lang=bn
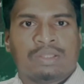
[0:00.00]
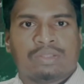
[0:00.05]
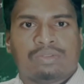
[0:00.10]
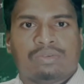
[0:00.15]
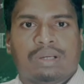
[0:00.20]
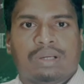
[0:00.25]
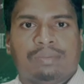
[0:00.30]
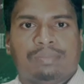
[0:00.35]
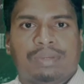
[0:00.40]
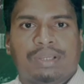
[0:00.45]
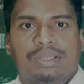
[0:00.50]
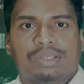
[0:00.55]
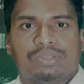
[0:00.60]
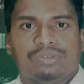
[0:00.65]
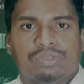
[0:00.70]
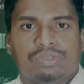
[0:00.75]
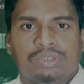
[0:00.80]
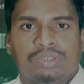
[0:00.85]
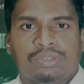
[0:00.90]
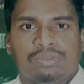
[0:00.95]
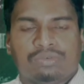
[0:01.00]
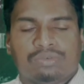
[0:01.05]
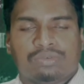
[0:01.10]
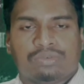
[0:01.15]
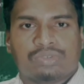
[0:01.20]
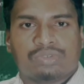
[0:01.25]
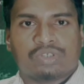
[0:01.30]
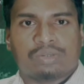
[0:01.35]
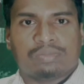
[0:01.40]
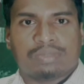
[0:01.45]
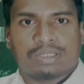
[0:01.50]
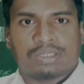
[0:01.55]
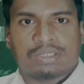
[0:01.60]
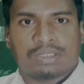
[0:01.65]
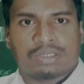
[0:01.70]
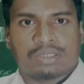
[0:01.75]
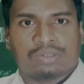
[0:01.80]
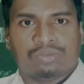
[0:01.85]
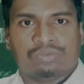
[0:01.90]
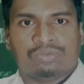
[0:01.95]
তো আমরা এটা যদি উত্তর সমাধান
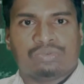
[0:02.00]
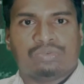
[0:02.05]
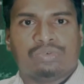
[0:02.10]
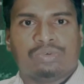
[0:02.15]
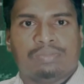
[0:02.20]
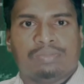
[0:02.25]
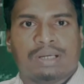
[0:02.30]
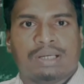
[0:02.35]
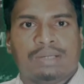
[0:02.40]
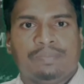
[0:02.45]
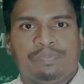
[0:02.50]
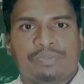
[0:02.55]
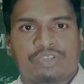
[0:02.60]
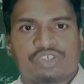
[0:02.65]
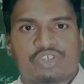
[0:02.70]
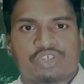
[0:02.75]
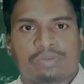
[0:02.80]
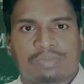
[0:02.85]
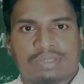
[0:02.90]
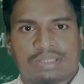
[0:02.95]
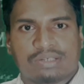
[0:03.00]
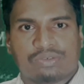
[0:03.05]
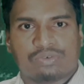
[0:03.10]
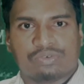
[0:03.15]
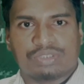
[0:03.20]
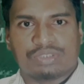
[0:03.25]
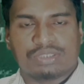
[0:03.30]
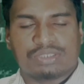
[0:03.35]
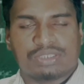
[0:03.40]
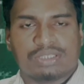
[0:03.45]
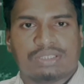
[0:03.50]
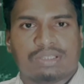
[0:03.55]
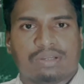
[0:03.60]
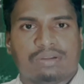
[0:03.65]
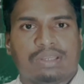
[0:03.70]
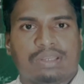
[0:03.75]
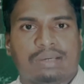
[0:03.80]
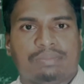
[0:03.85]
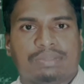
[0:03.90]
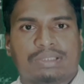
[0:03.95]
উত্তর বা সমাধান করতে চাই
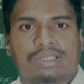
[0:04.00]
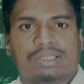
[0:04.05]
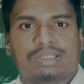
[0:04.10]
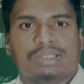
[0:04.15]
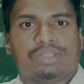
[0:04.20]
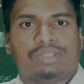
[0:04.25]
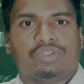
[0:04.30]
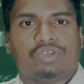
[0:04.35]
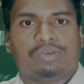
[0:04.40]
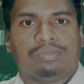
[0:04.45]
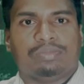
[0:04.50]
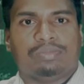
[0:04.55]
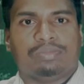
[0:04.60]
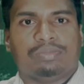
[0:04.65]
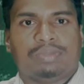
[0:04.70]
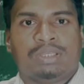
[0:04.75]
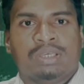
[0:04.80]
তাহলে আমাদেরকে জানতে হবে